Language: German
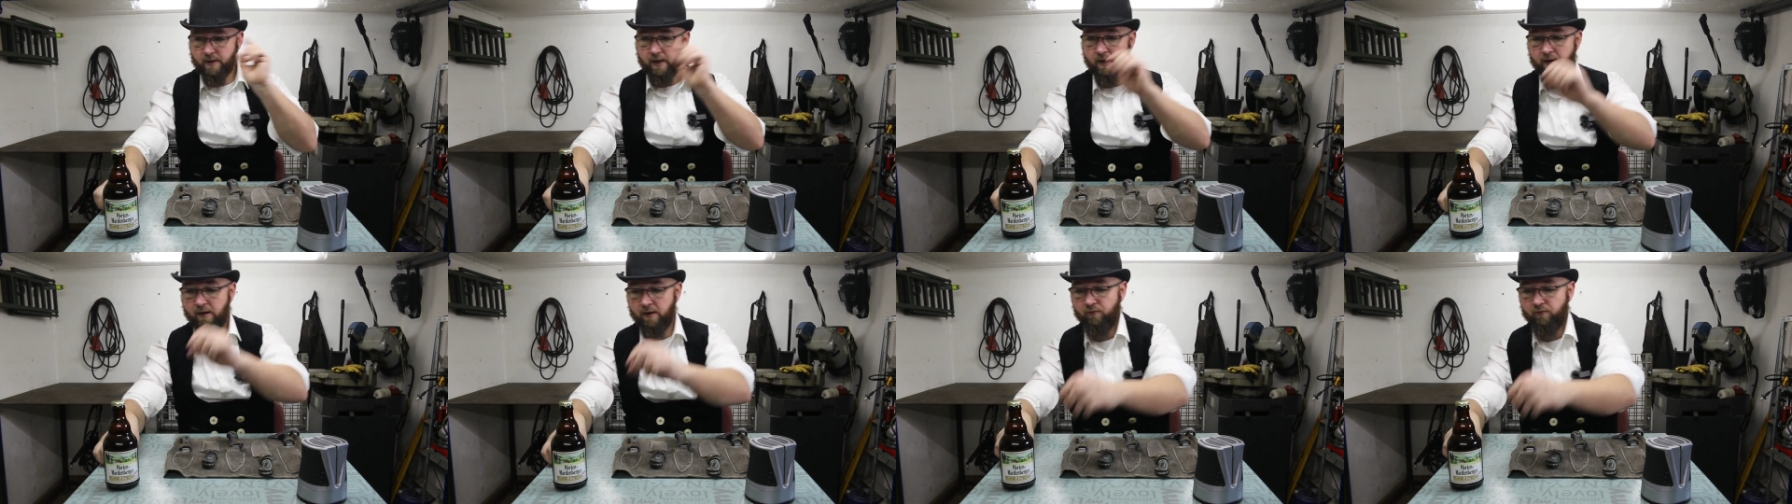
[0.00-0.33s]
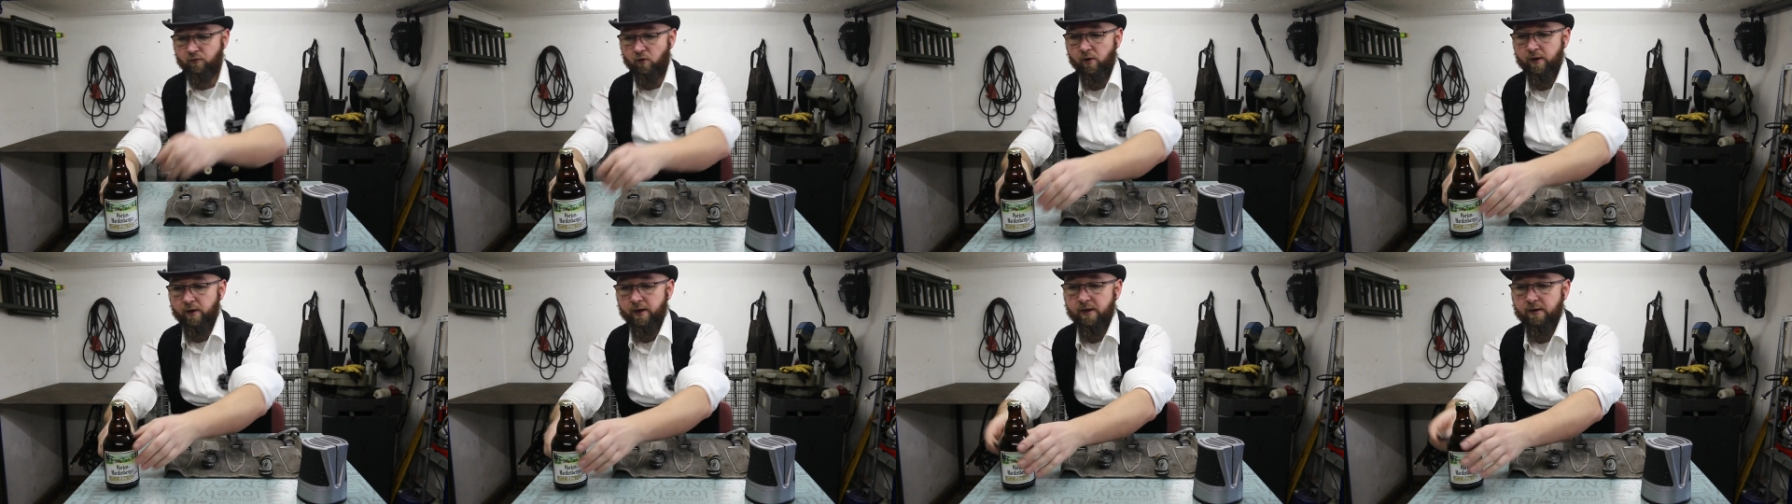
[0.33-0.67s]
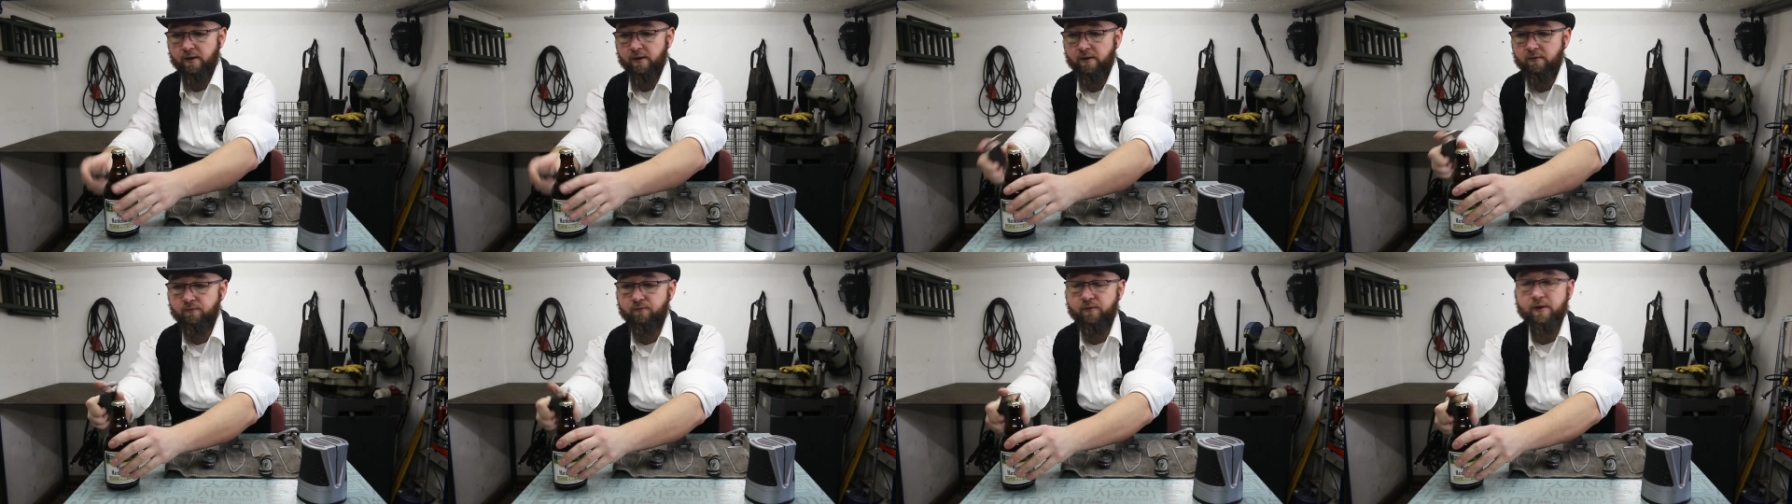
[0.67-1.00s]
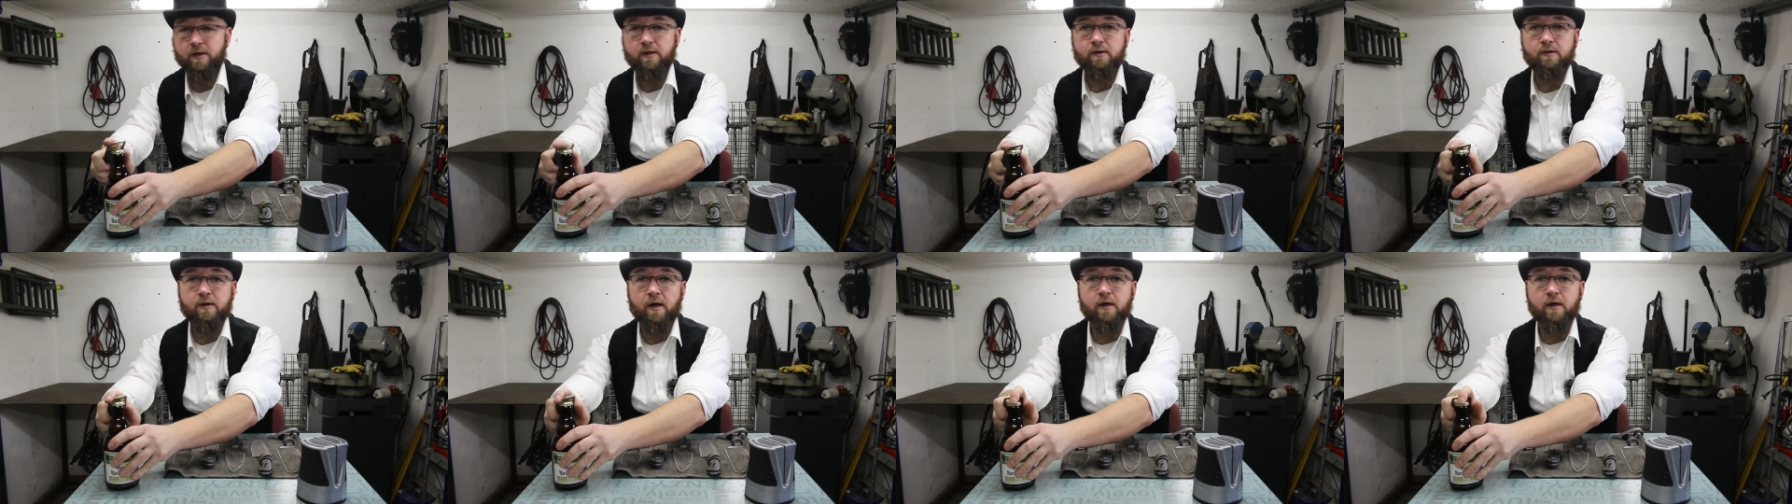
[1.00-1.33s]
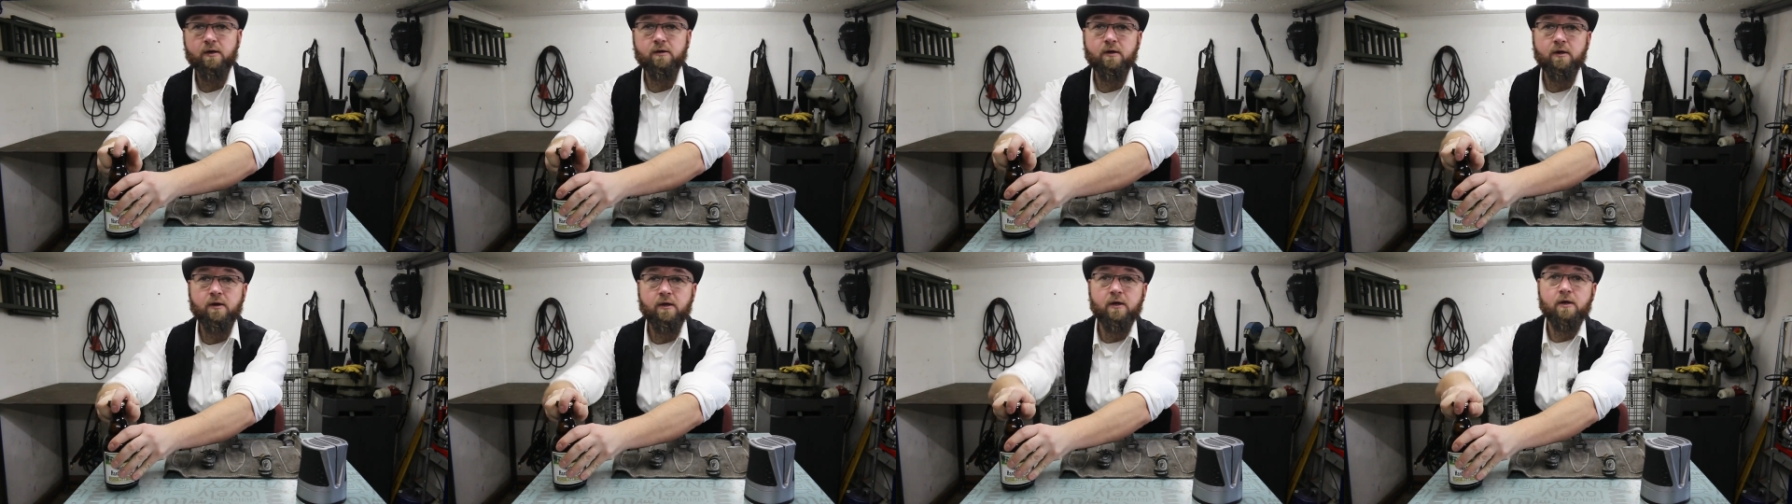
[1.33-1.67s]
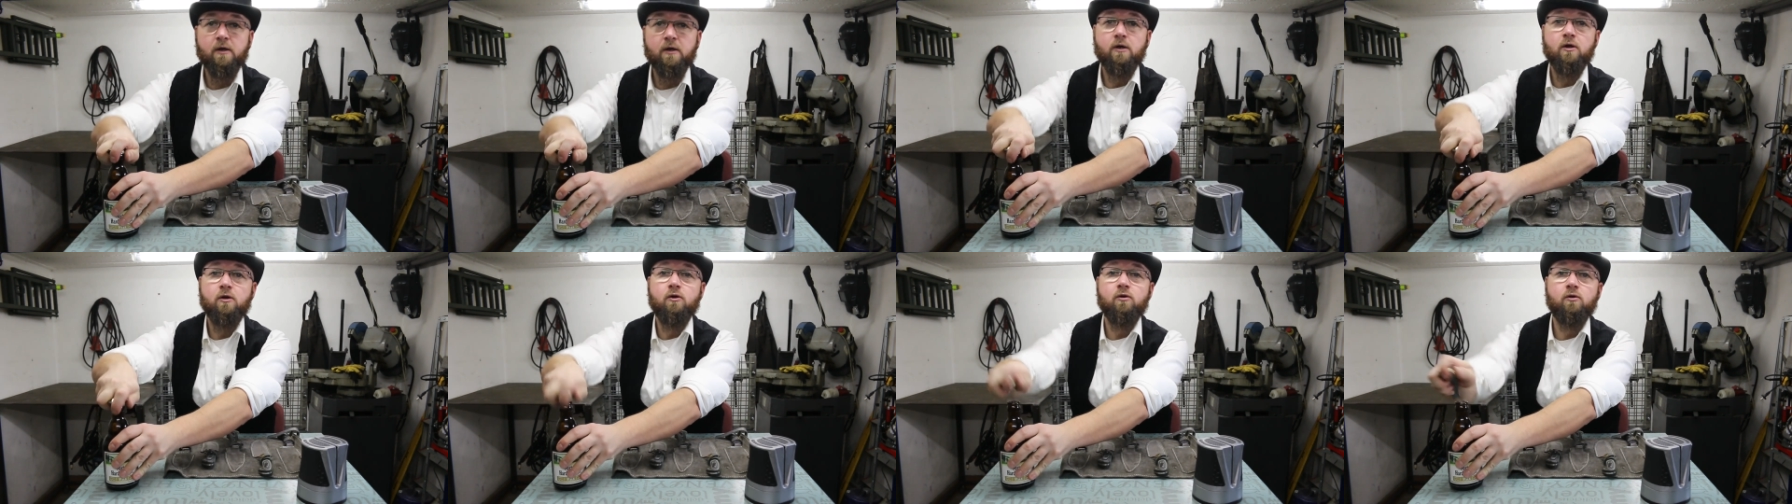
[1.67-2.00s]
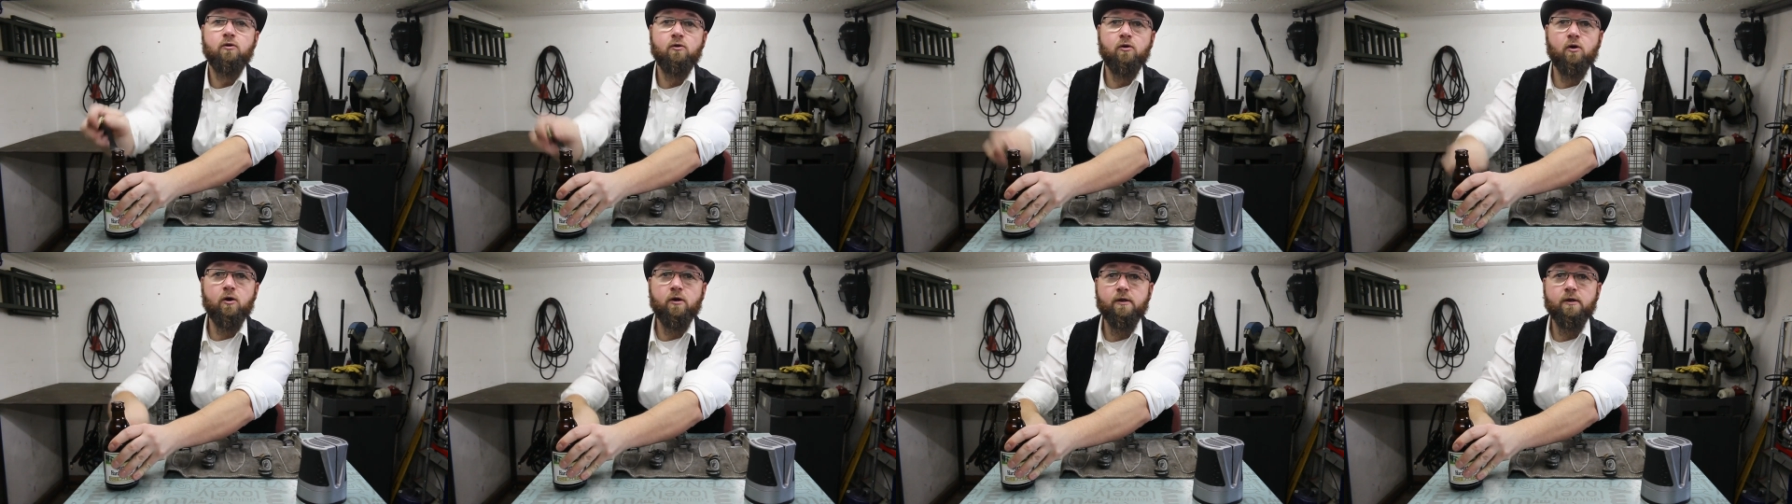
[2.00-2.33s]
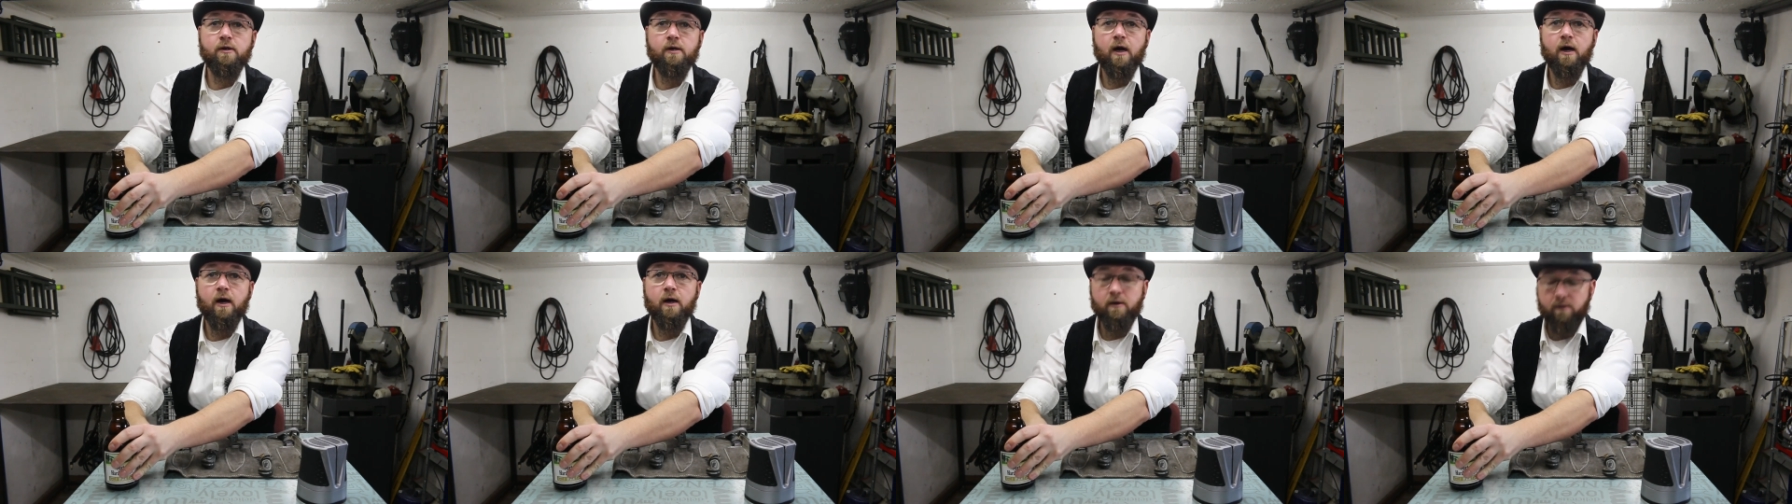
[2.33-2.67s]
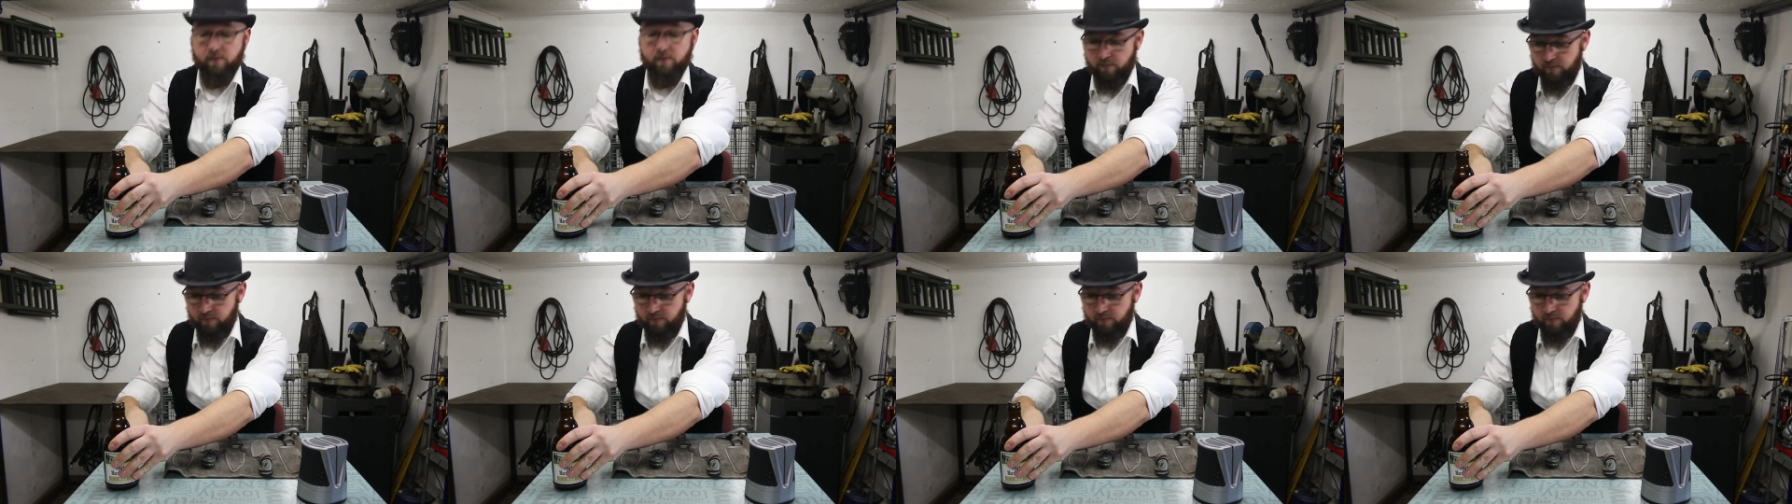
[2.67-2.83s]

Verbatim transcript: Ja, vorher, ne, wie gesagt, Nördner